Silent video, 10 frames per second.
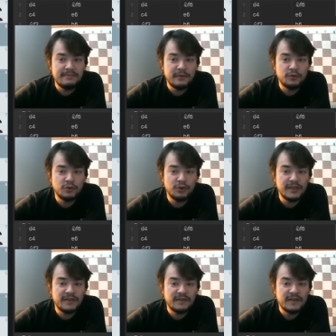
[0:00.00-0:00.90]
mevcut.
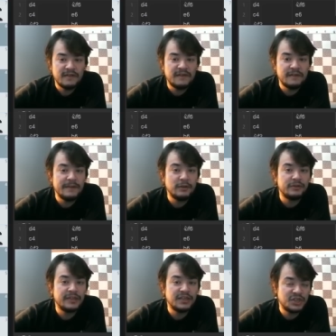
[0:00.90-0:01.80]
Örneğin fil
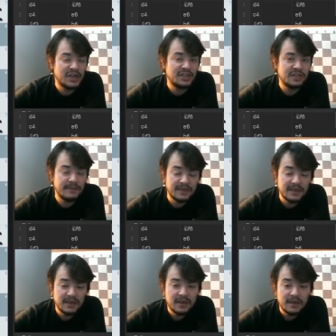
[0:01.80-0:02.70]
B4'ten şah çekmek
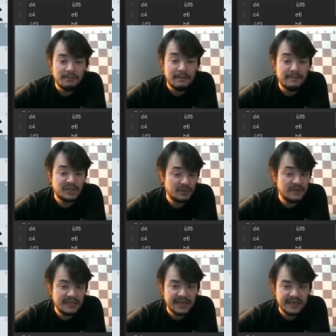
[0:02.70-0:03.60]
bambaşka bir
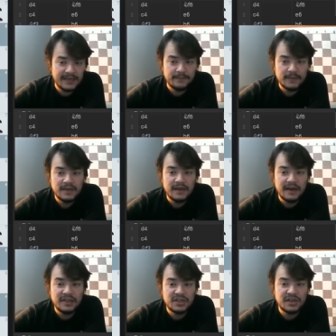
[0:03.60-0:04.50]
hikaye.
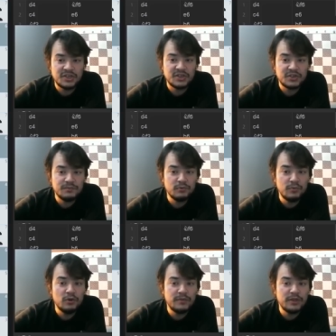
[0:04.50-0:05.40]
Ancak açılışın bu
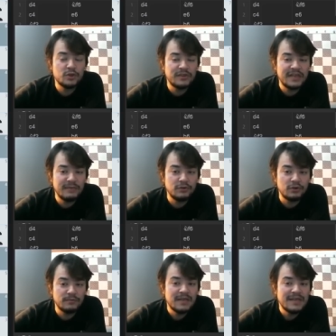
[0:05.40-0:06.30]
bölümüne çok
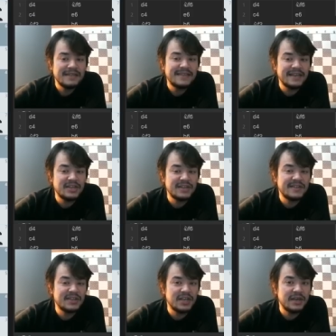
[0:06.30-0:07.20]
değinmiyorum. Sadece
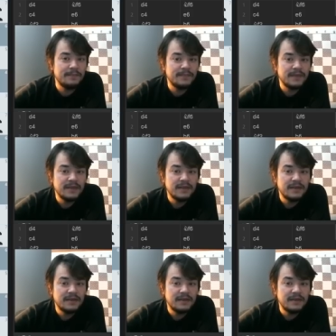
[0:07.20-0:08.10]
kısaca
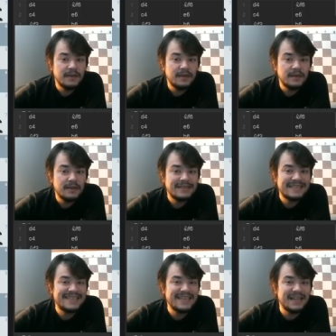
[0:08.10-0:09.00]

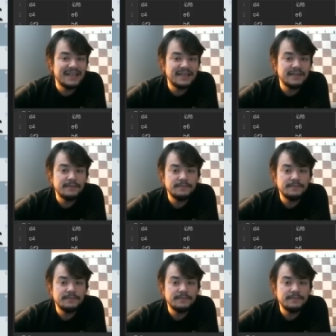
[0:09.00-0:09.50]
siyahların